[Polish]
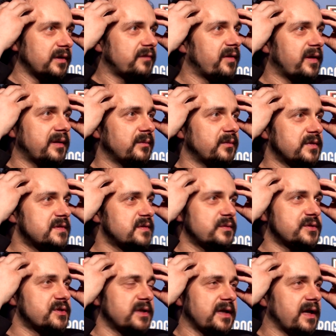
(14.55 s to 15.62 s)
twardym
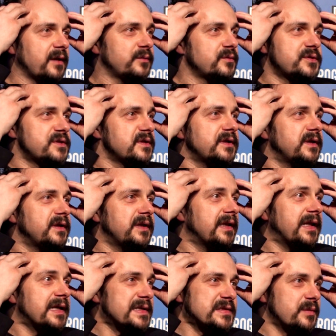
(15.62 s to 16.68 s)
dysku, że ja już e, nie
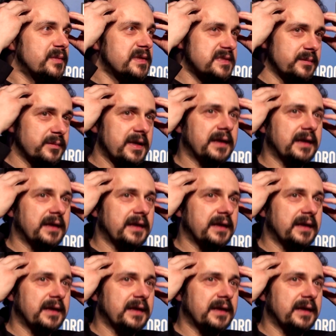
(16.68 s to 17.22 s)
daję sobie z tym